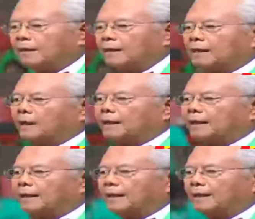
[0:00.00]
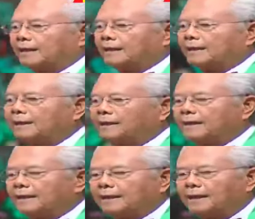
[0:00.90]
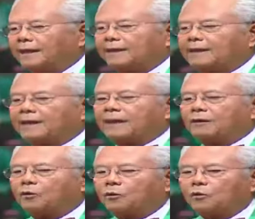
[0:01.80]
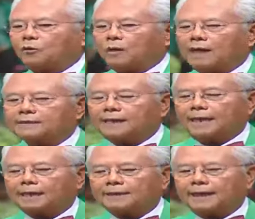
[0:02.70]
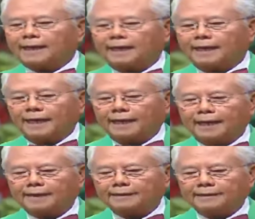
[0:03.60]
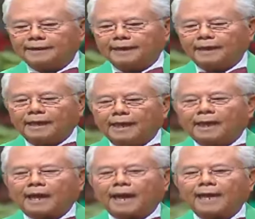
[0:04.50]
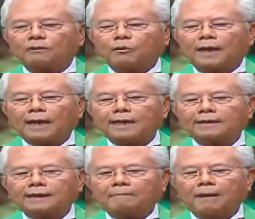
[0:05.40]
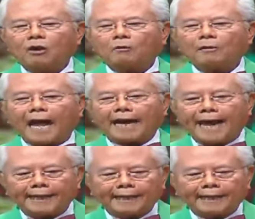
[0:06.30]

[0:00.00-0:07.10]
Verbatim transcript: ah, hindi nagkukulang sa lahat ng kailangan. Kahit wala kang trabaho, kakain ka